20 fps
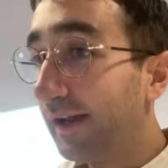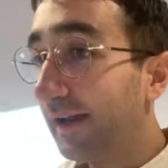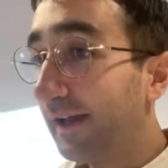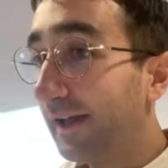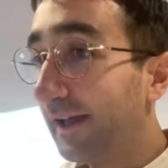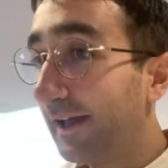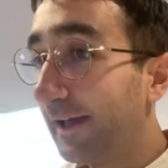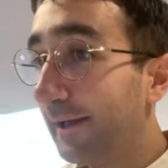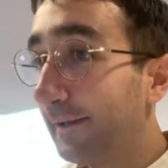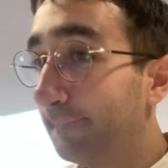
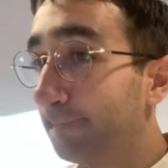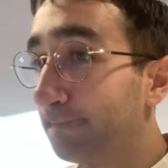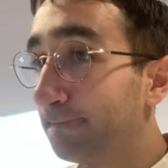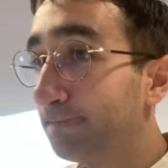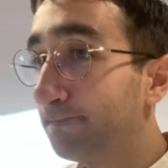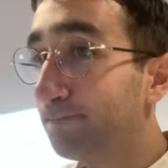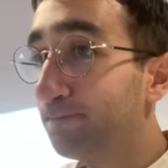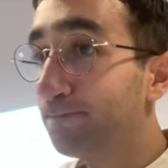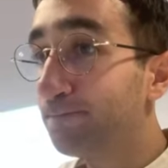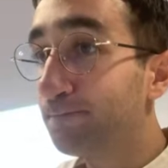
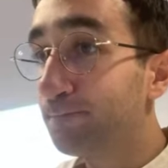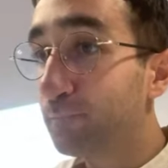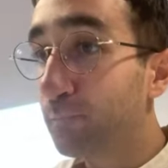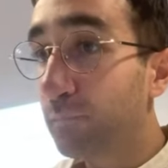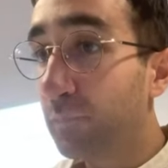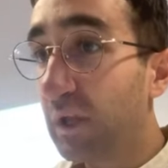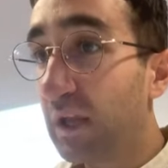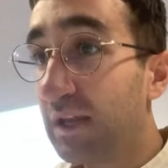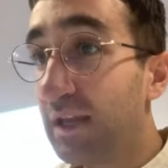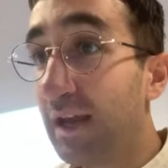
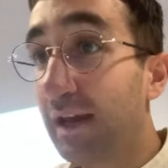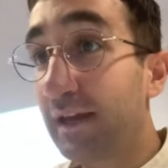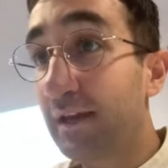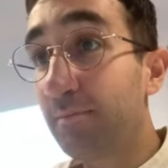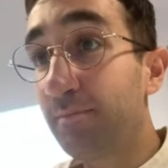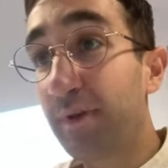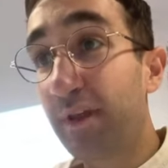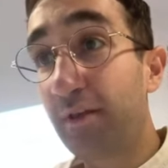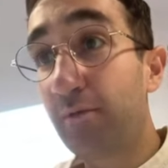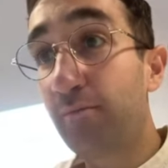Em, y aquí
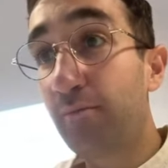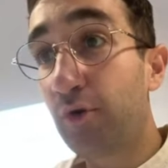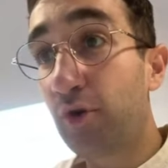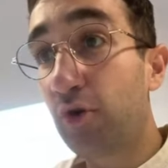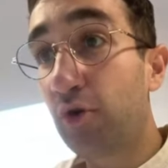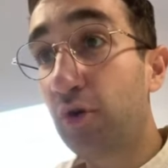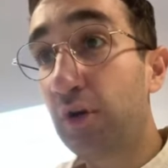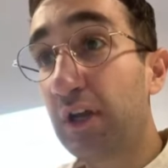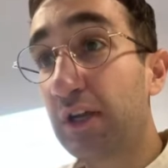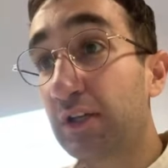empieza un
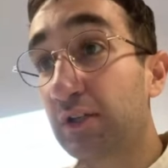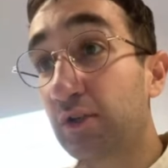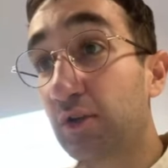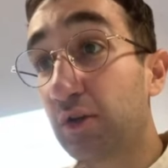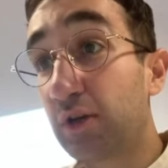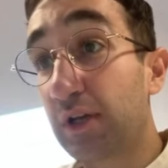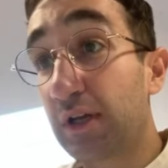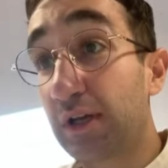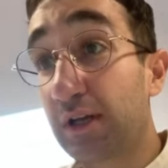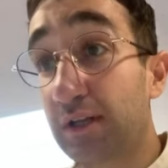poco la historia,